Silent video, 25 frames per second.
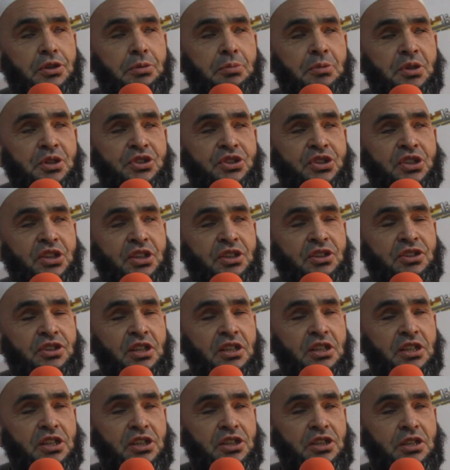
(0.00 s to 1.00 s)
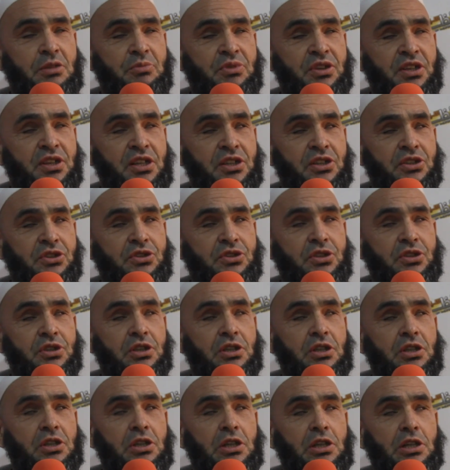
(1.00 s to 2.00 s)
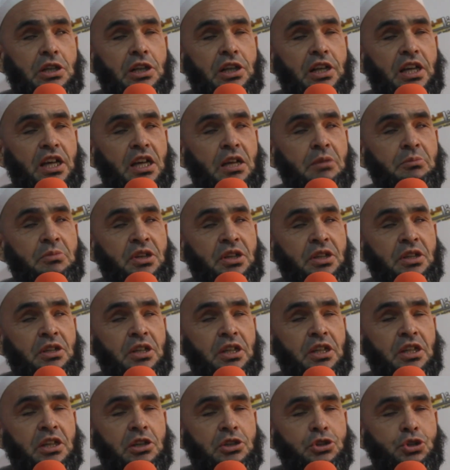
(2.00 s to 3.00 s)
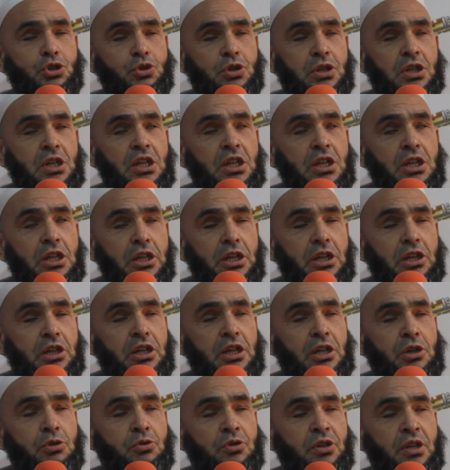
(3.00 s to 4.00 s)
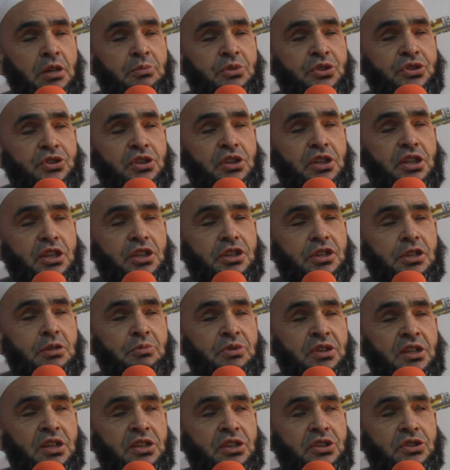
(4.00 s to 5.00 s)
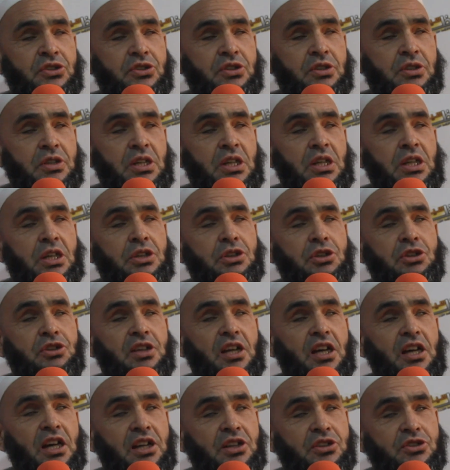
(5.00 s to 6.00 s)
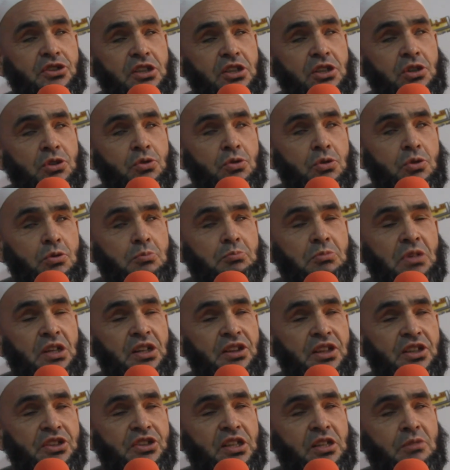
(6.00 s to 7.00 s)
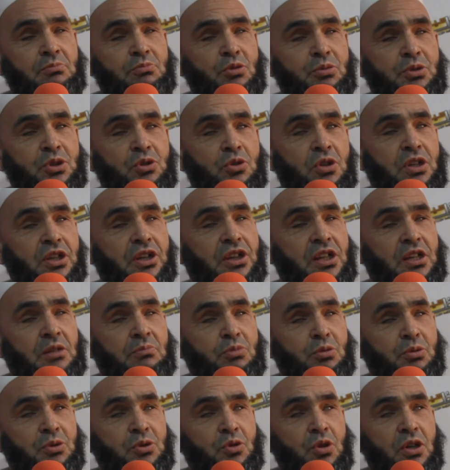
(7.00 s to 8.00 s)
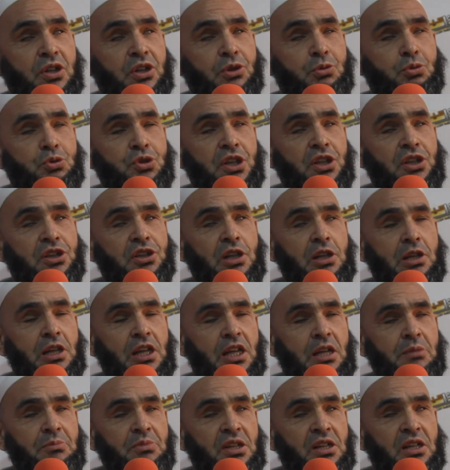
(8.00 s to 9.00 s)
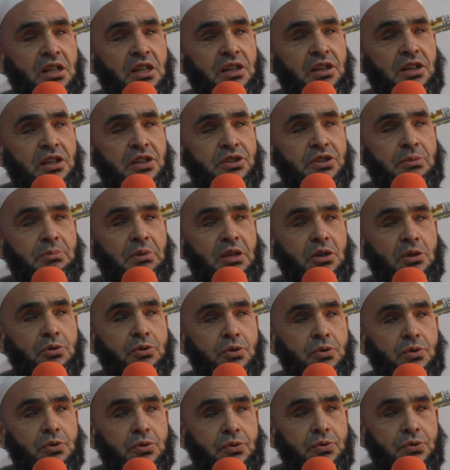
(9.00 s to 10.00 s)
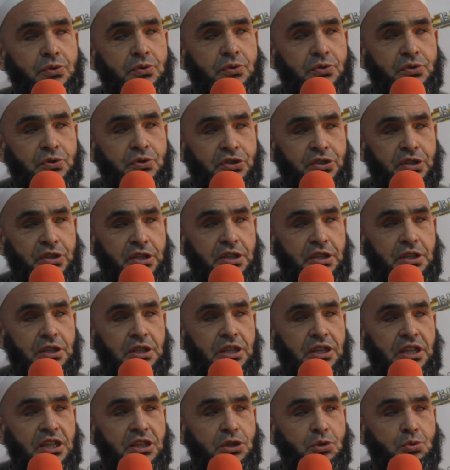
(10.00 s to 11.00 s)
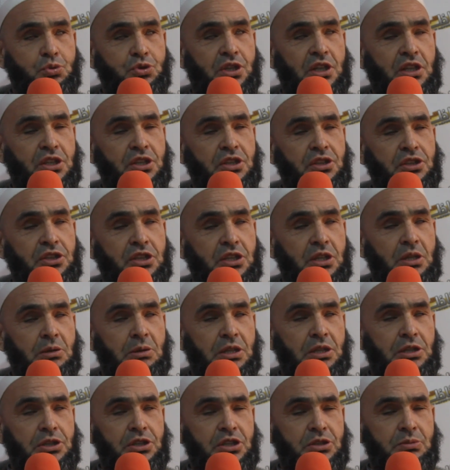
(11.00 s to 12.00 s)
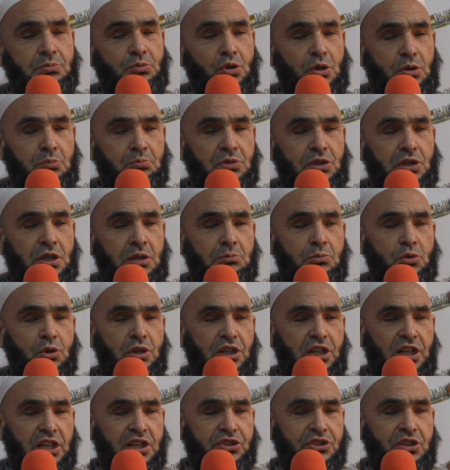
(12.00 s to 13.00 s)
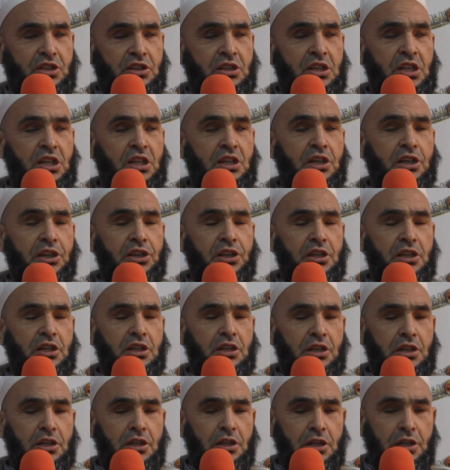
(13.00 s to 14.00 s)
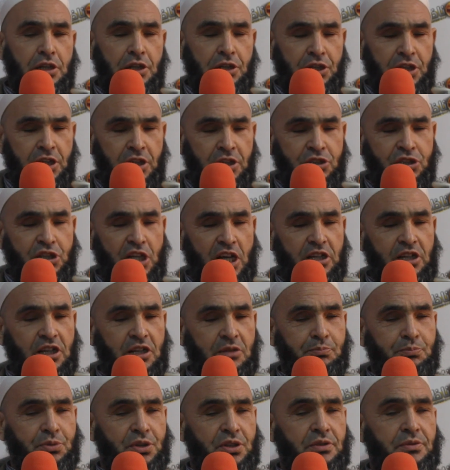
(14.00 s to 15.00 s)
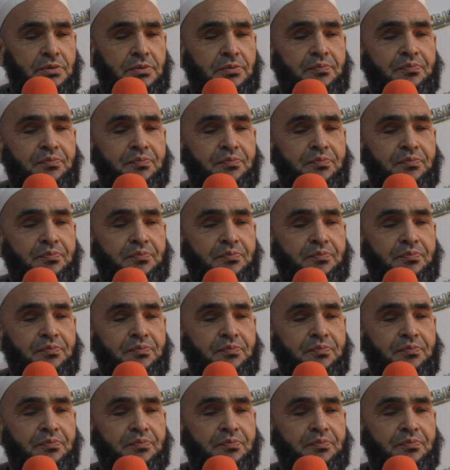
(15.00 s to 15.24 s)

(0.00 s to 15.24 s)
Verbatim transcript: ثمان سنين يخدم دايس إلا عامين غير غير قانون نعم سيدي يخدم دايس تتغار زقينو مرة ذي ساقن بوبينو قد غن بوبينو قد فشيت الأميرة ذي سبعة وتسعين ذي دي, يدي اسمه محمد المولى الحسن أثيان سعر ربي